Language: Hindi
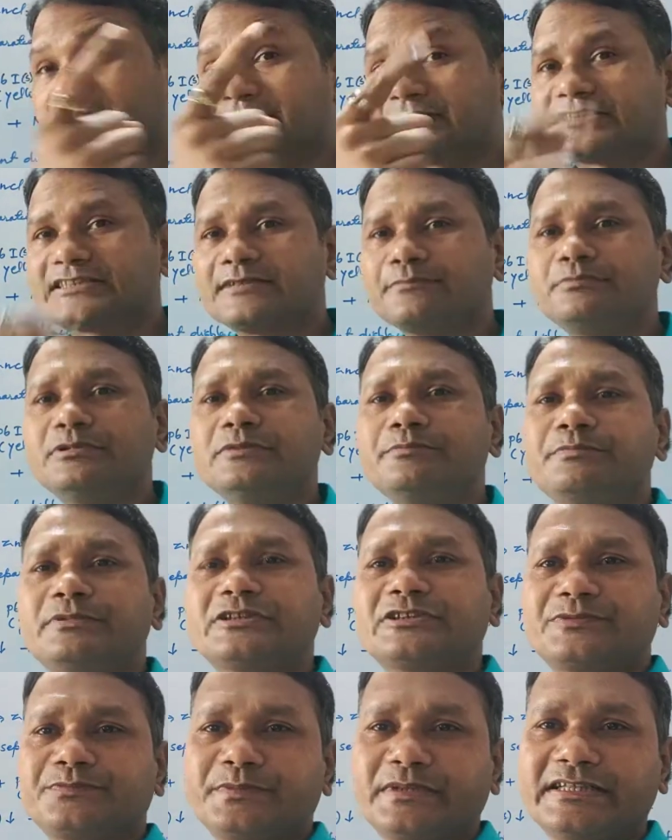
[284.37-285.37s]
जब भी
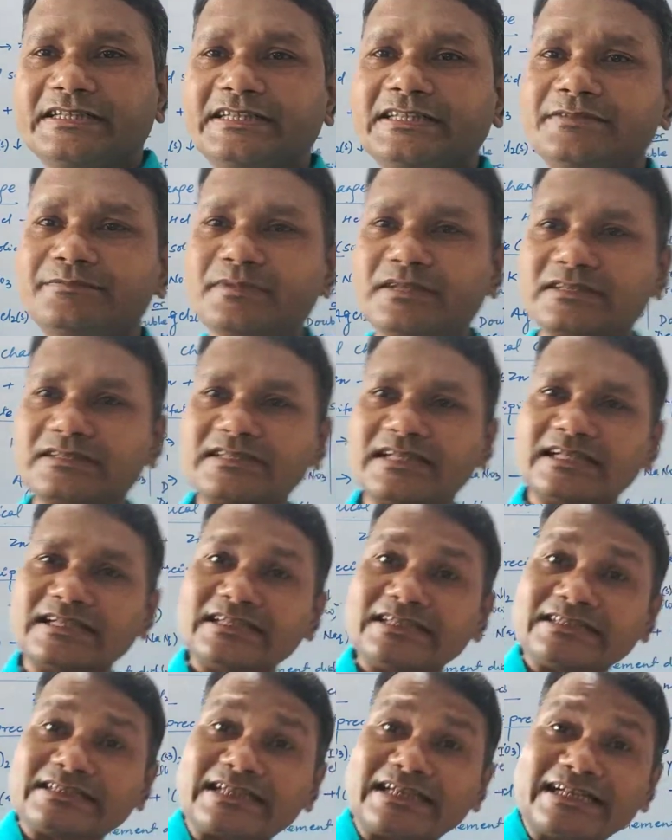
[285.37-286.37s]
प्रिस्पिरेट बनता है
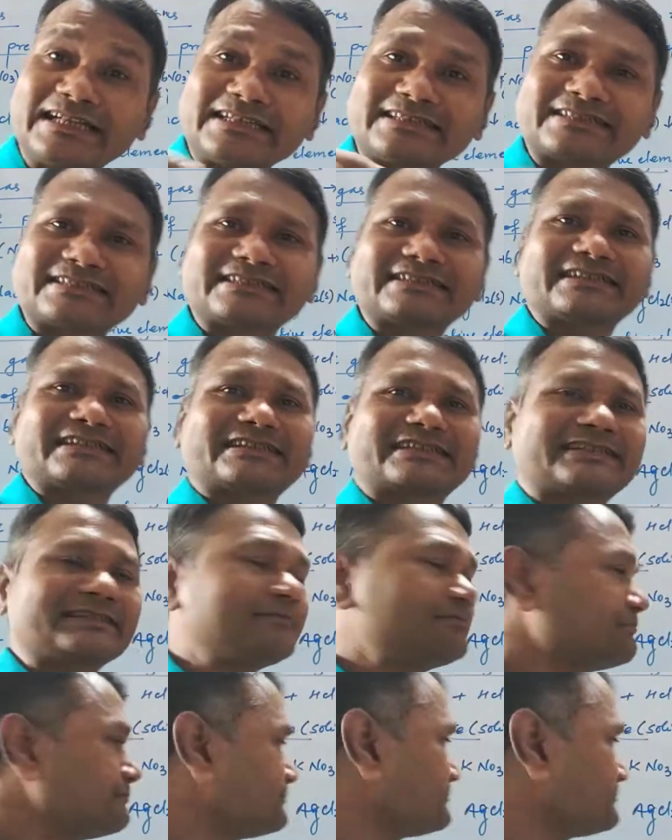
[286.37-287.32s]
ना लेस रिएक्टिव